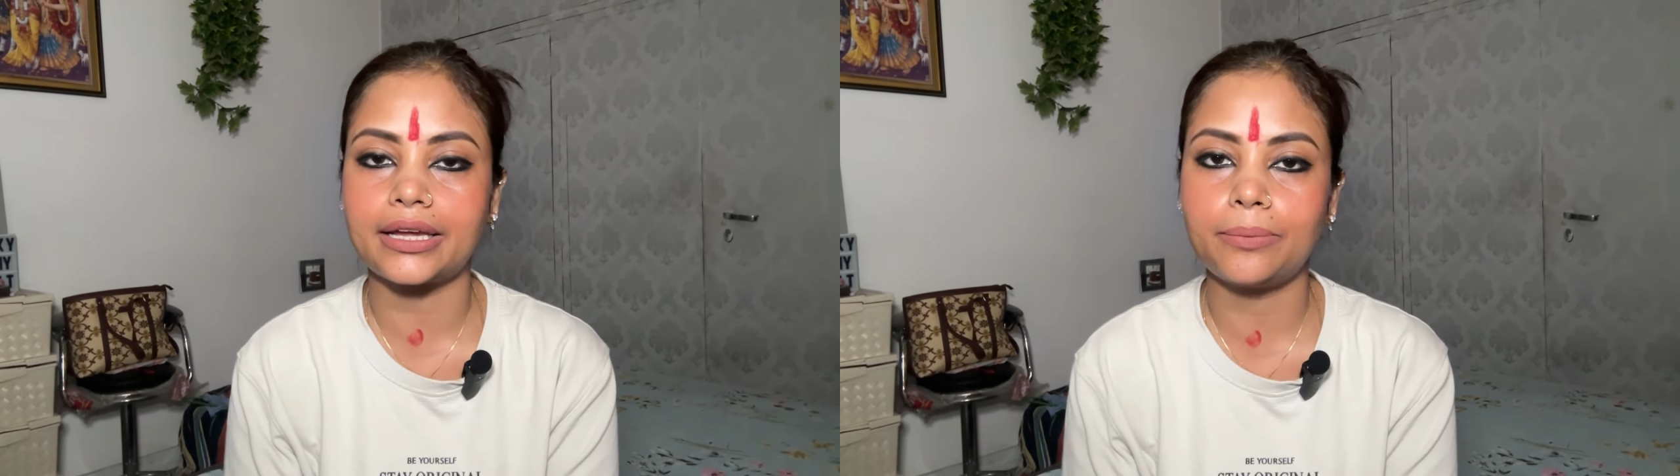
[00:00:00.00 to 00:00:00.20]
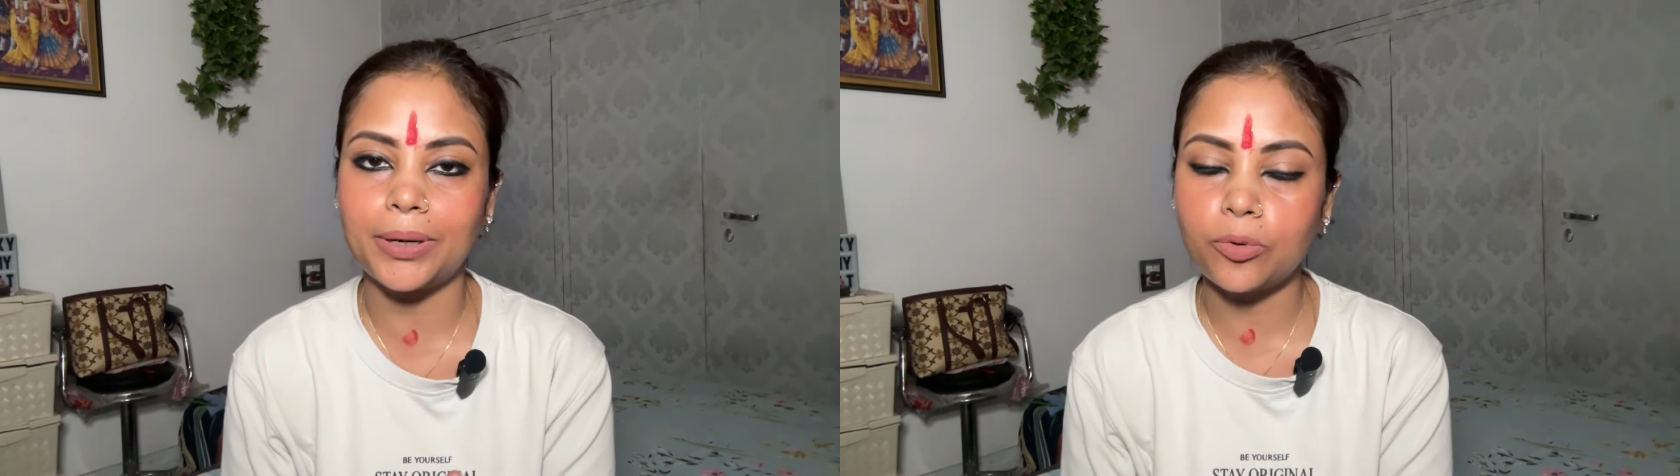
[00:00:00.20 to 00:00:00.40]

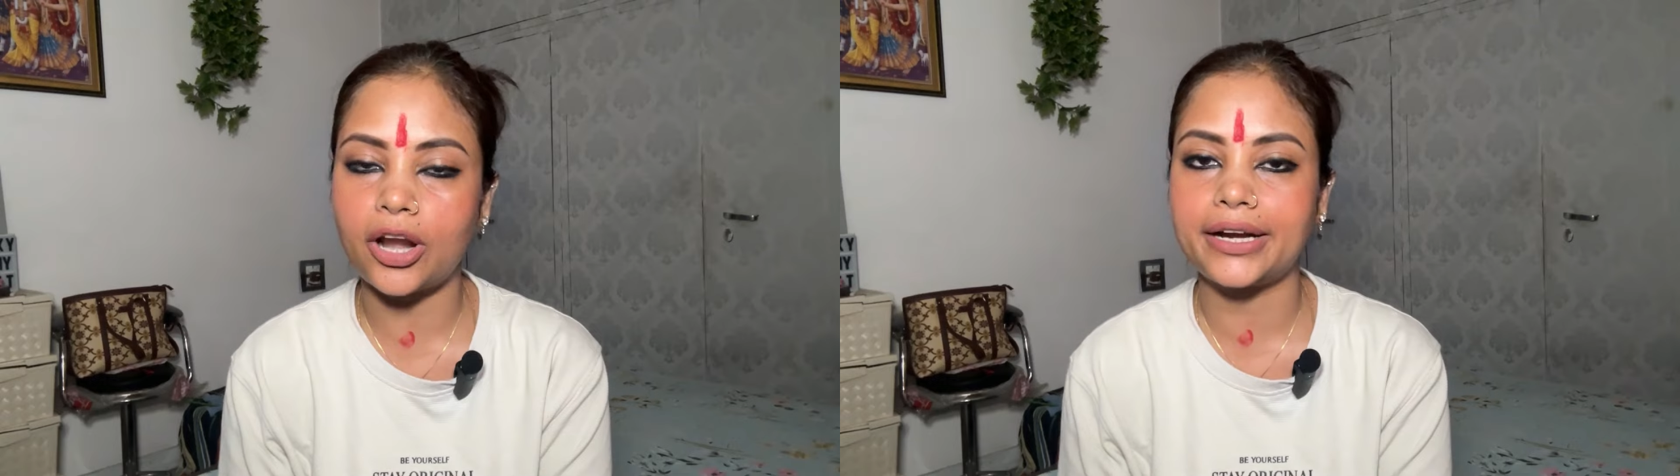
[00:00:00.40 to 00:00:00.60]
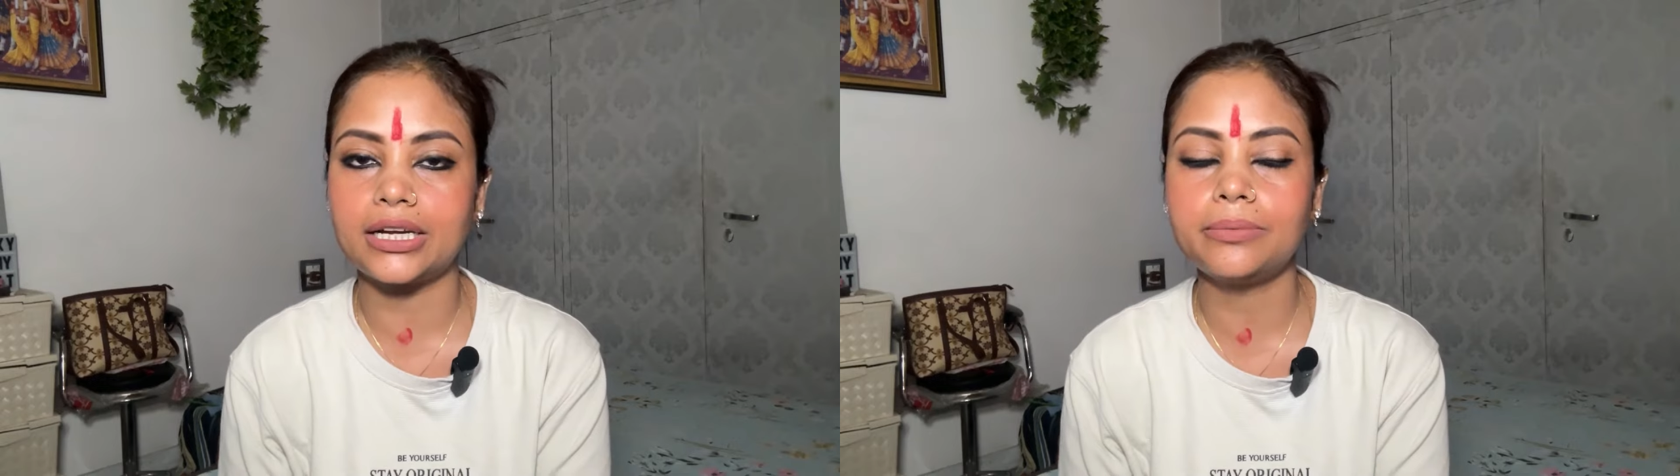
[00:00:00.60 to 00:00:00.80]
के बड़े
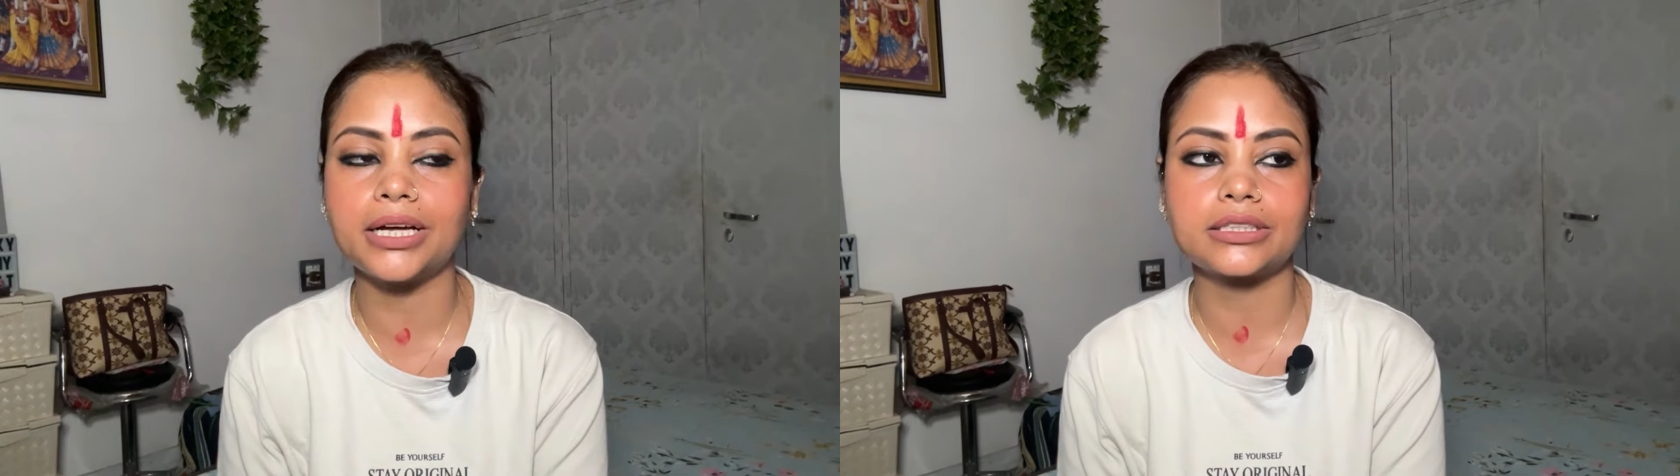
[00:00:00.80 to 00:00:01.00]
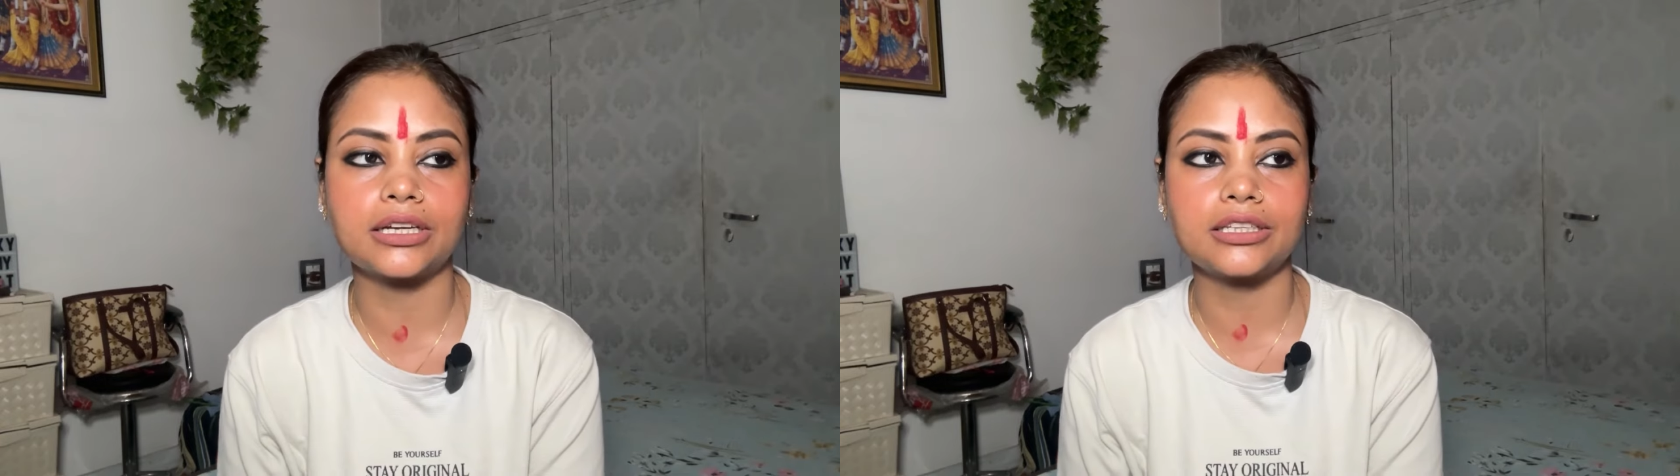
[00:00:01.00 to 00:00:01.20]
पोलाइटली
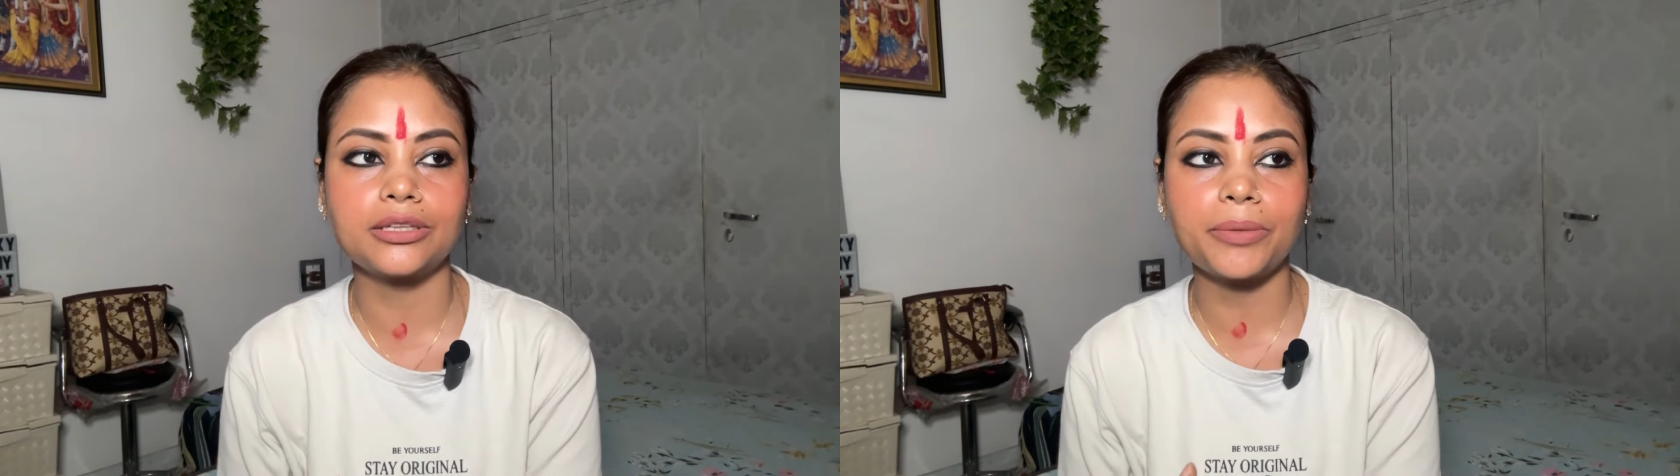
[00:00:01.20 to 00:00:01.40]
बात कर रही थी